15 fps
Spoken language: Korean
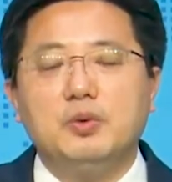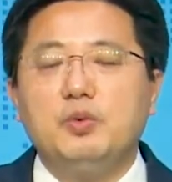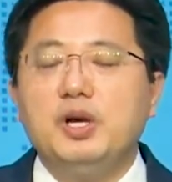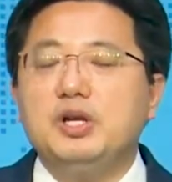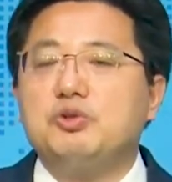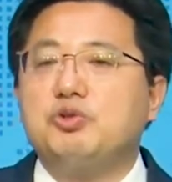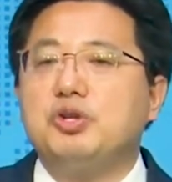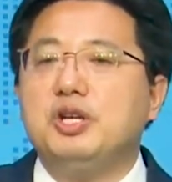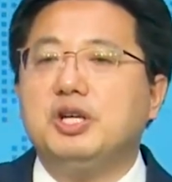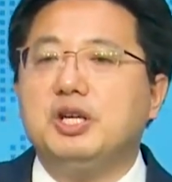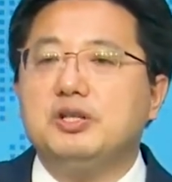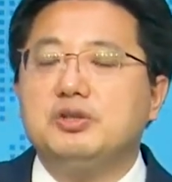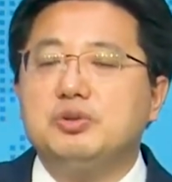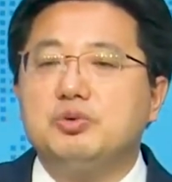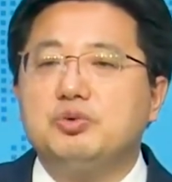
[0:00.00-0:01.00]
왜
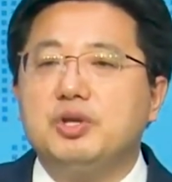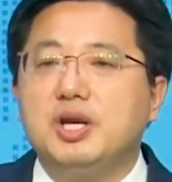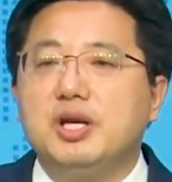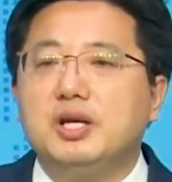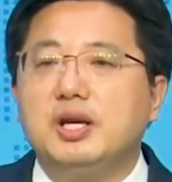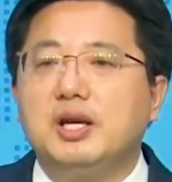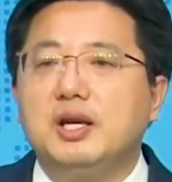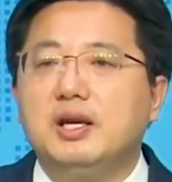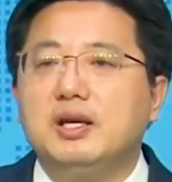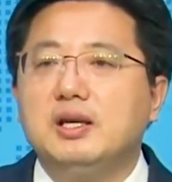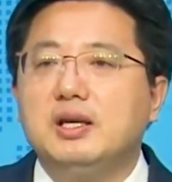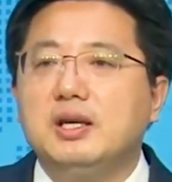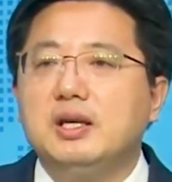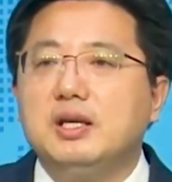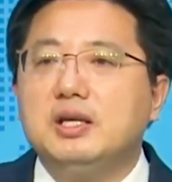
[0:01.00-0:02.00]
주님께서는
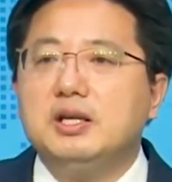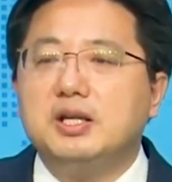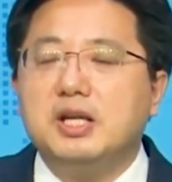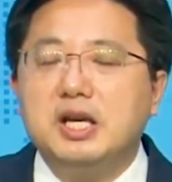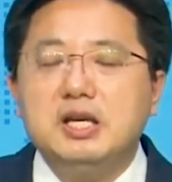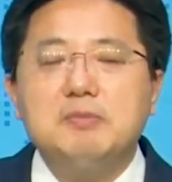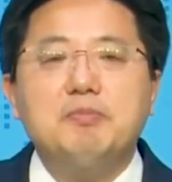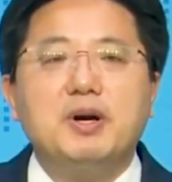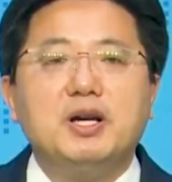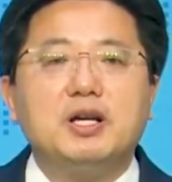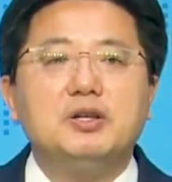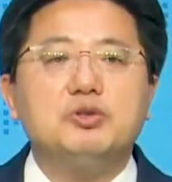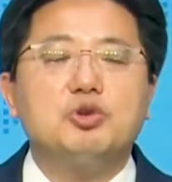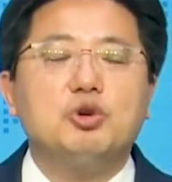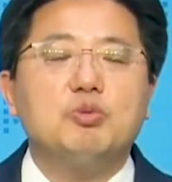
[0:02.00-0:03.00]
우리에게 이렇게
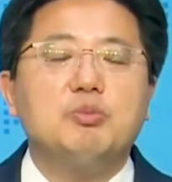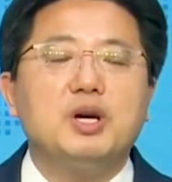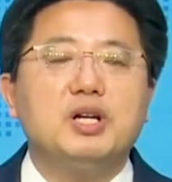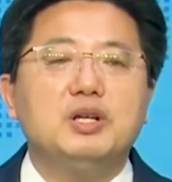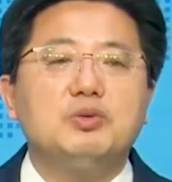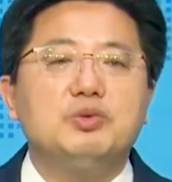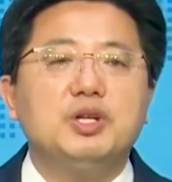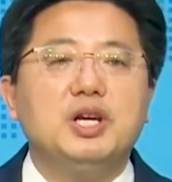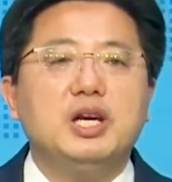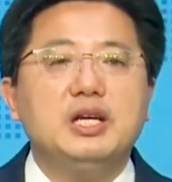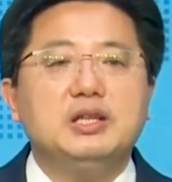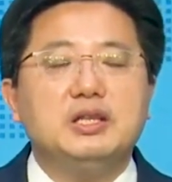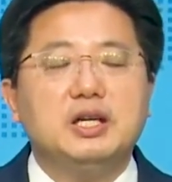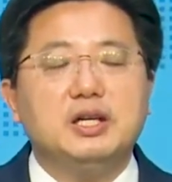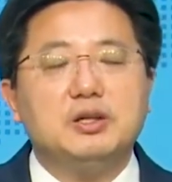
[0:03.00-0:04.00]
임박한 종말이 우리에게
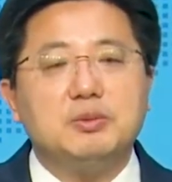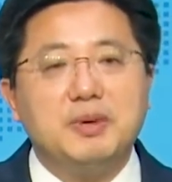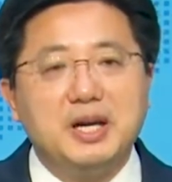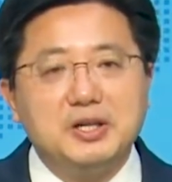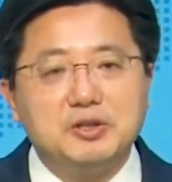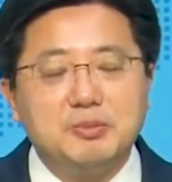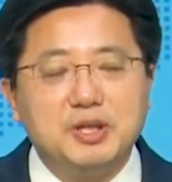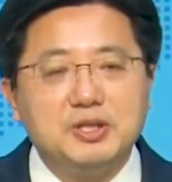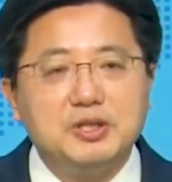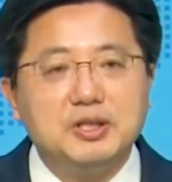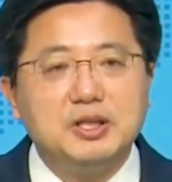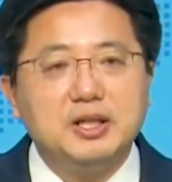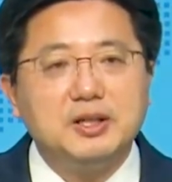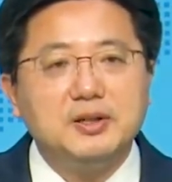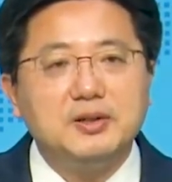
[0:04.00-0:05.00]
있다라고
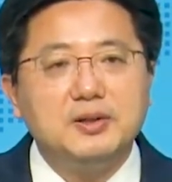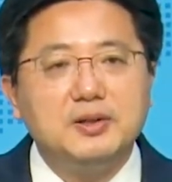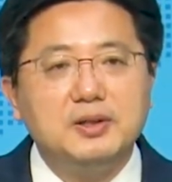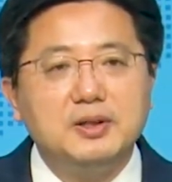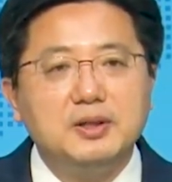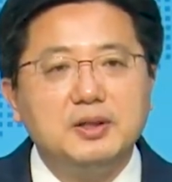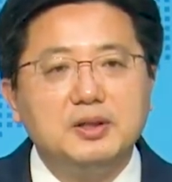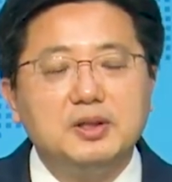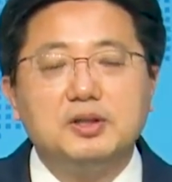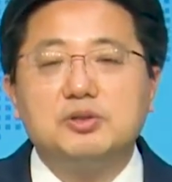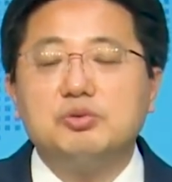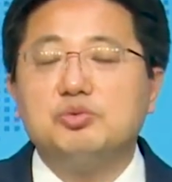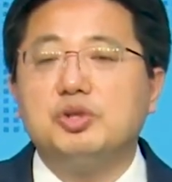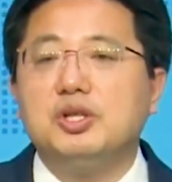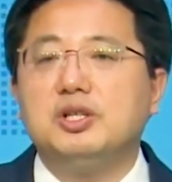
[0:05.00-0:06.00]
말씀하실까요?
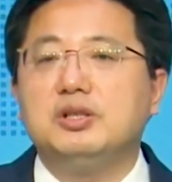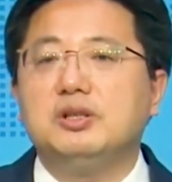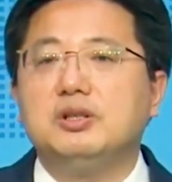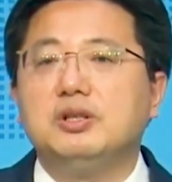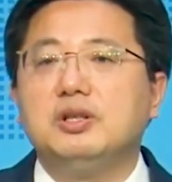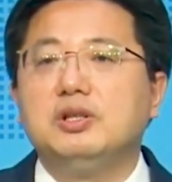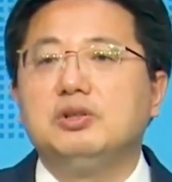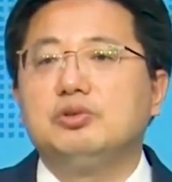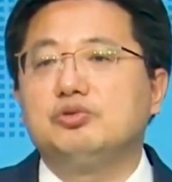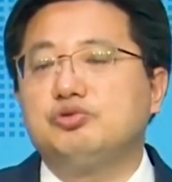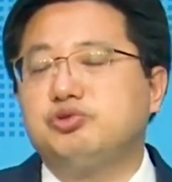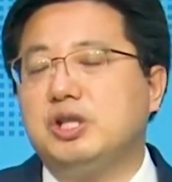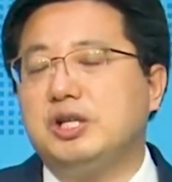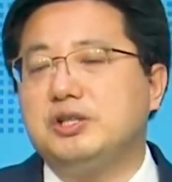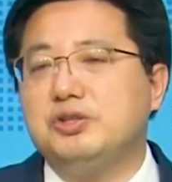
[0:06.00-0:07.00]
그것은 우리는
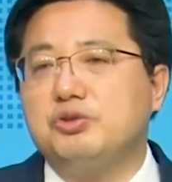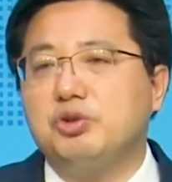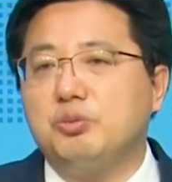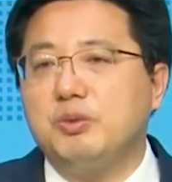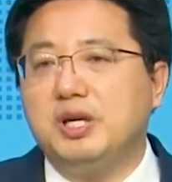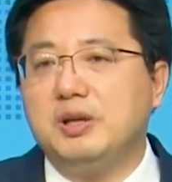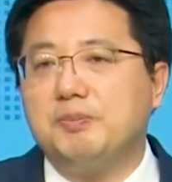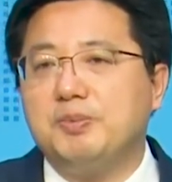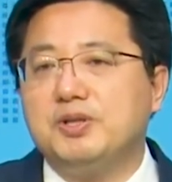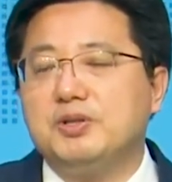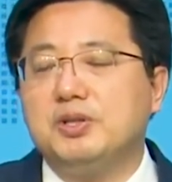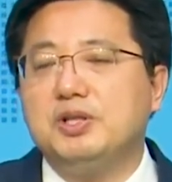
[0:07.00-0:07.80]
두 가지 종말 앞에